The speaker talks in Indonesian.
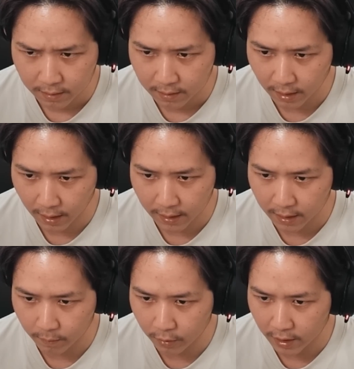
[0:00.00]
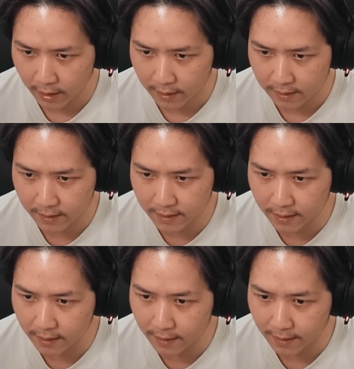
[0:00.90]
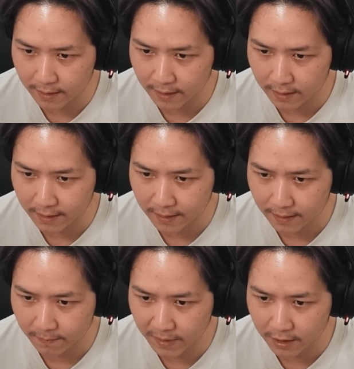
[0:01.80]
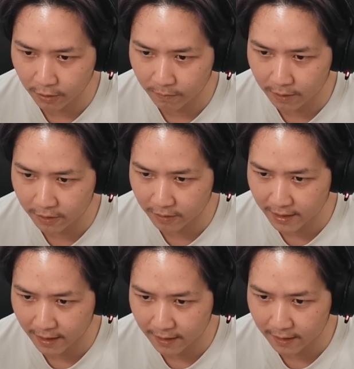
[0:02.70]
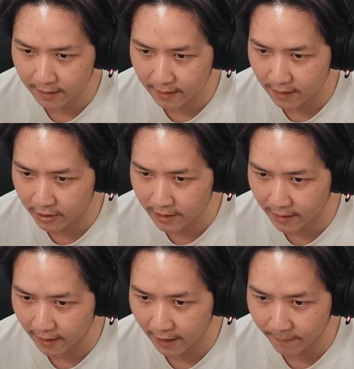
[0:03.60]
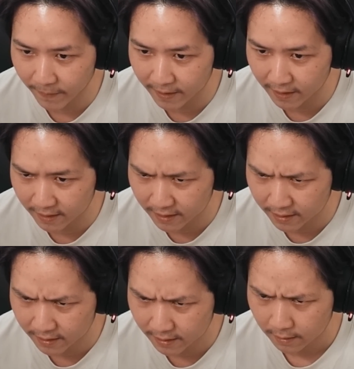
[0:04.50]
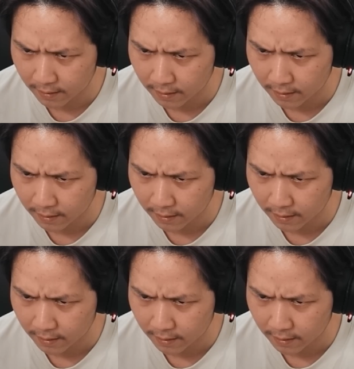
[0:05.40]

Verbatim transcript: Gila ya Kiboy ya anjir anjir. Best romer untuk saat ini guys harus kita gapai ya guys.